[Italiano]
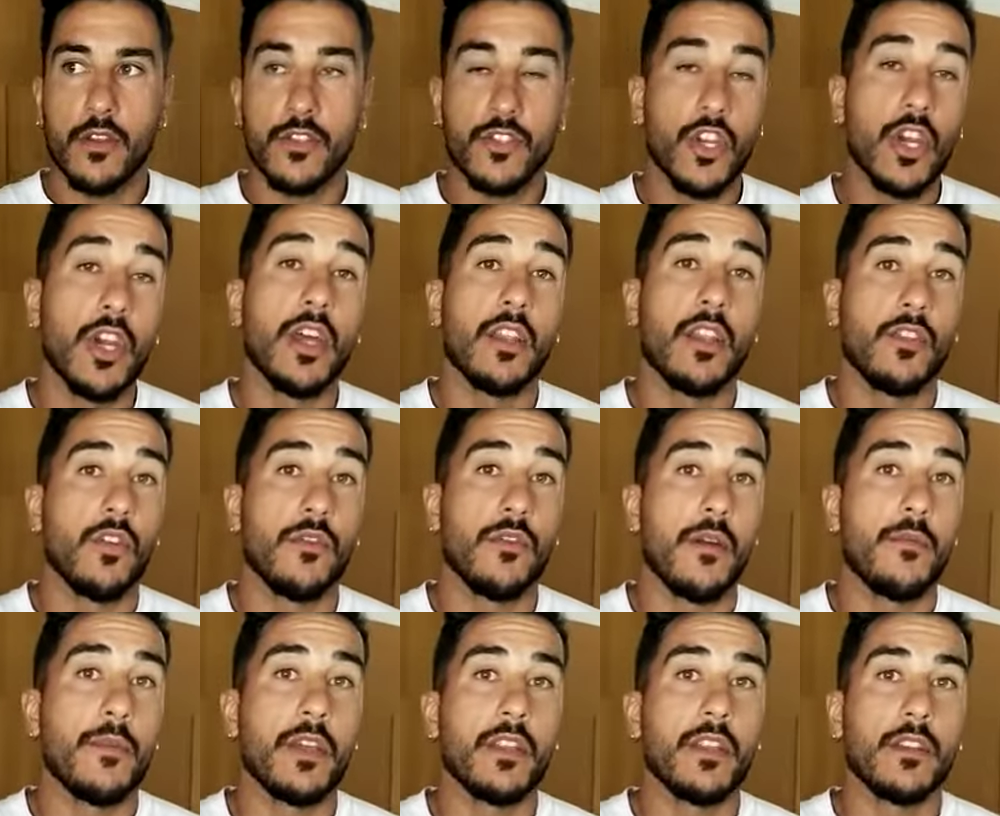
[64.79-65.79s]
certo,
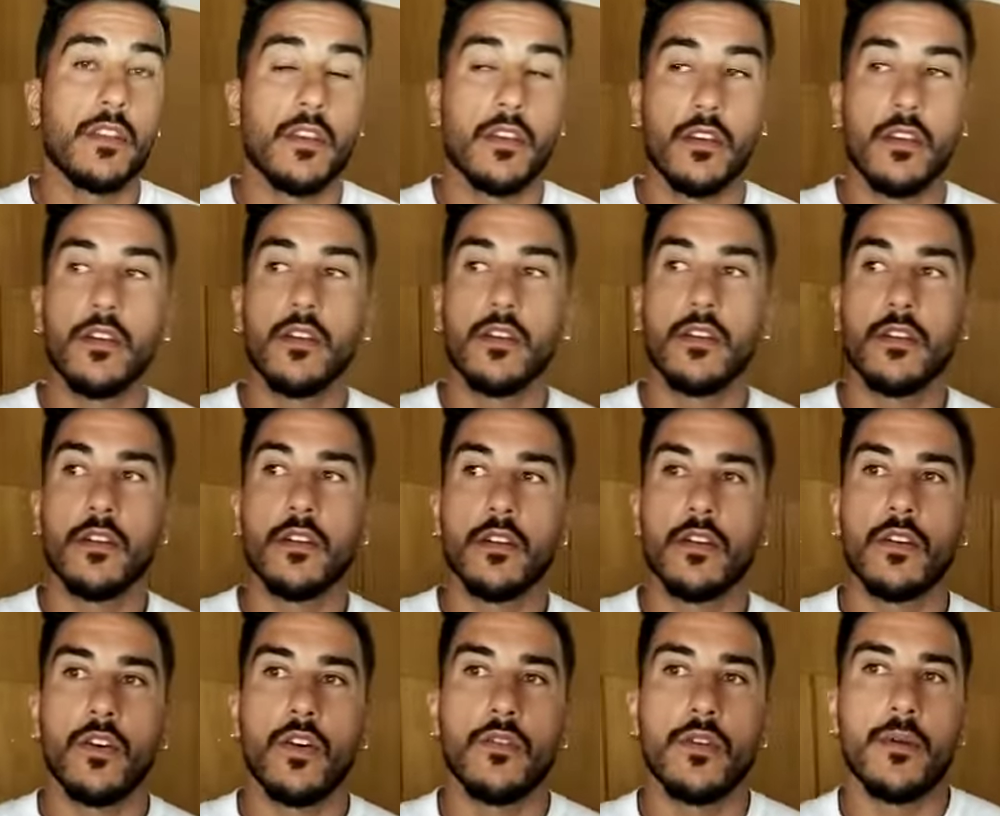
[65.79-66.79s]
stabilizzare la tua carriera.
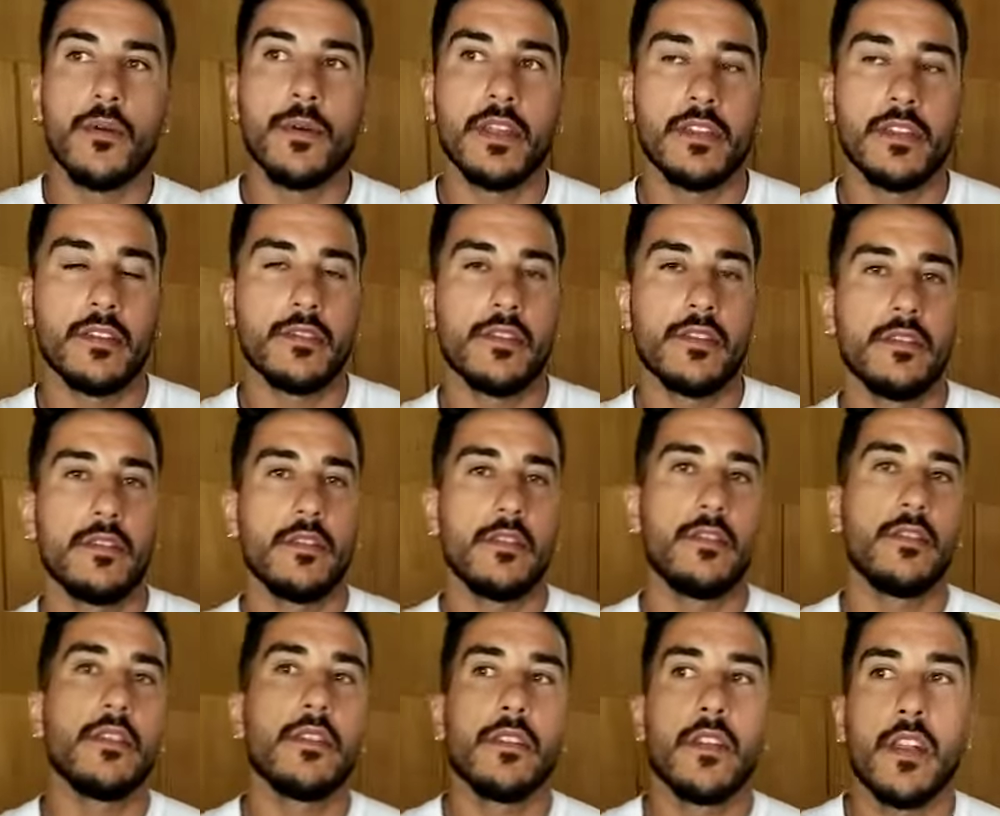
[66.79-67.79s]
Ovviamente sì, sì,
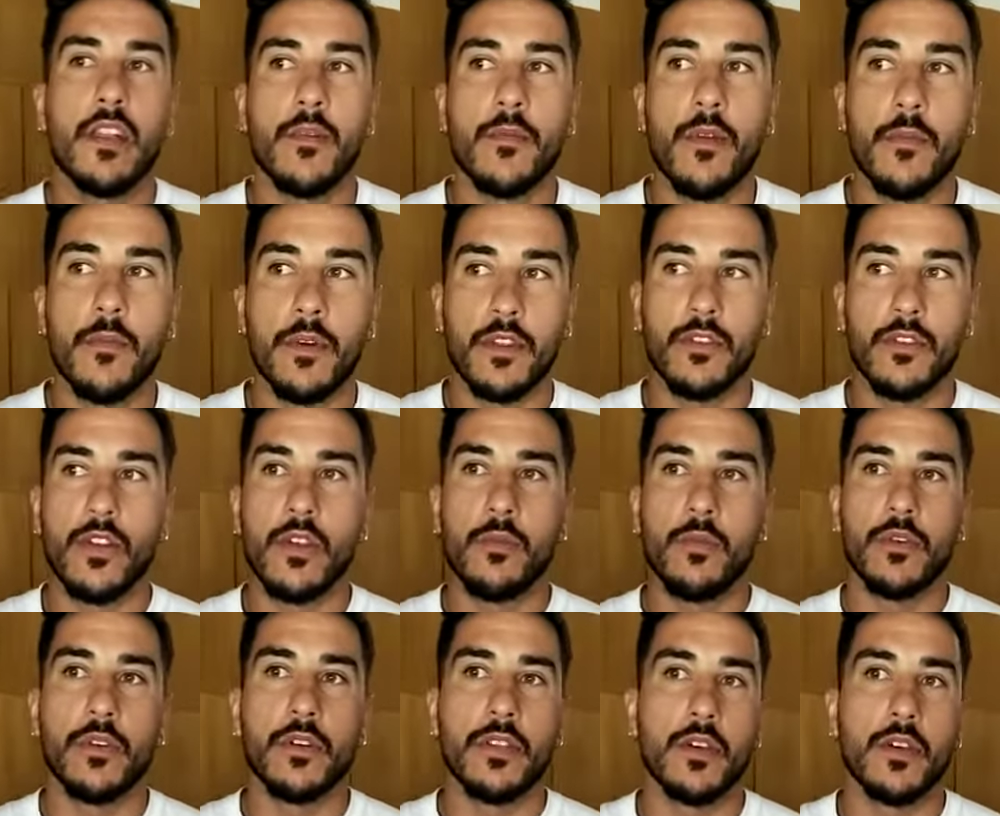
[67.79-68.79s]
sì, l'Italia mi ha aperto le
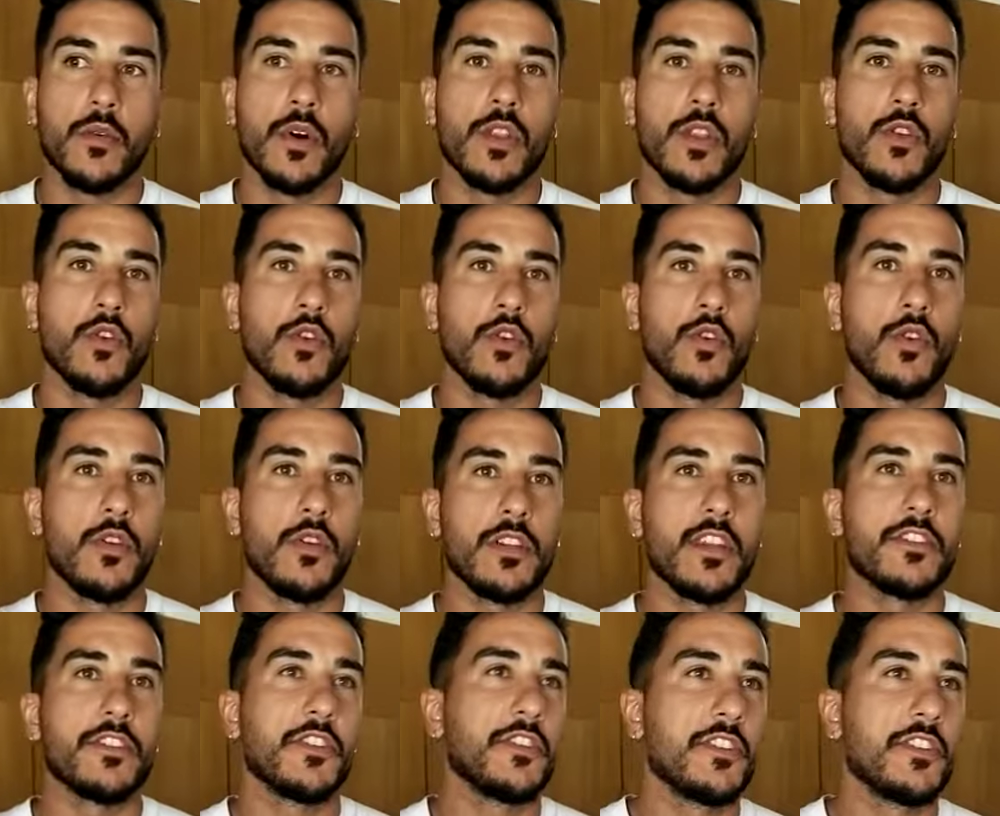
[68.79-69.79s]
porte quando in
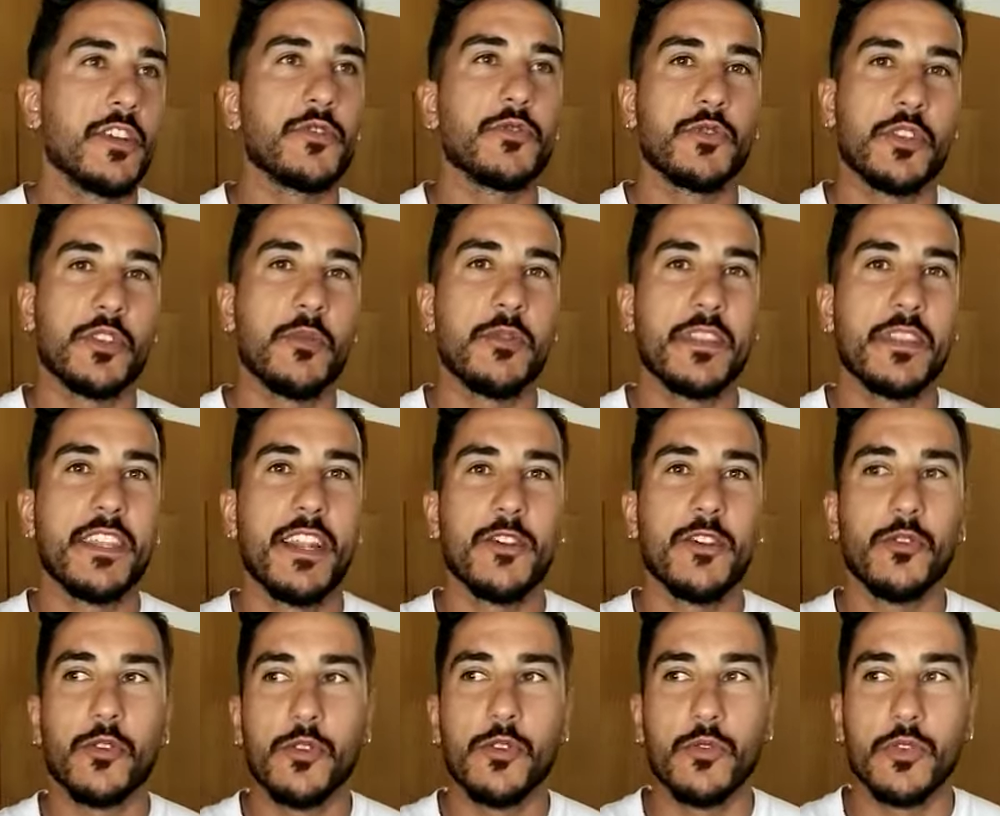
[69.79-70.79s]
Argentina giustamente
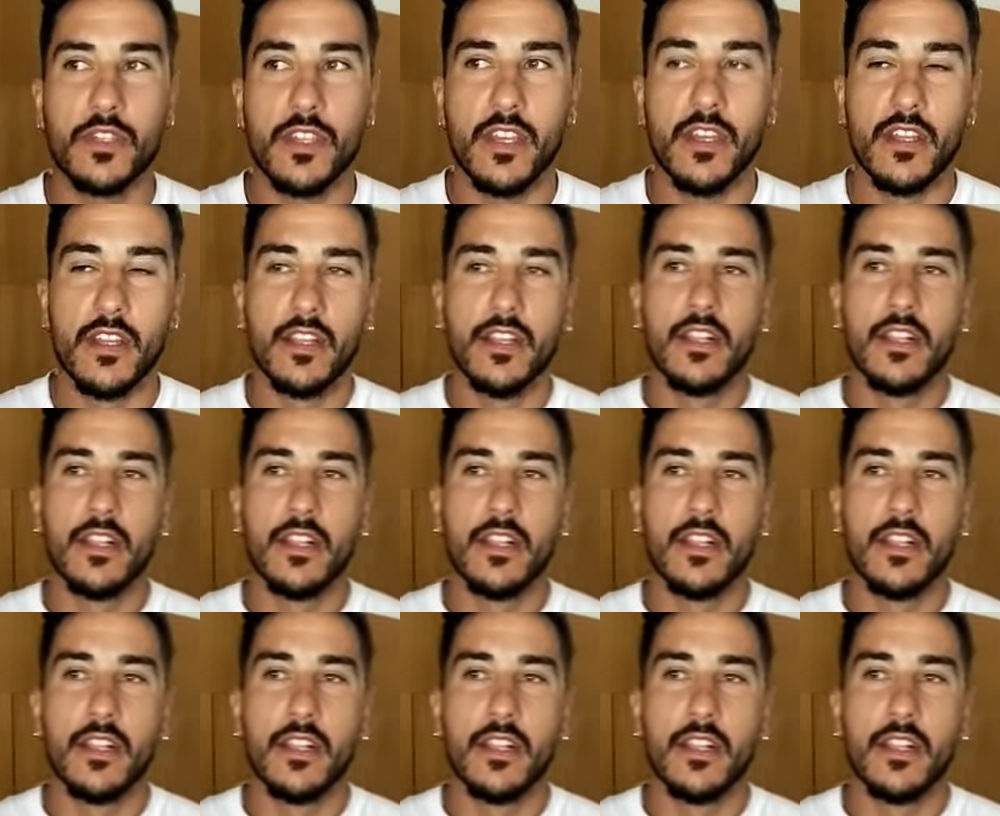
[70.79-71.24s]
erano chiuse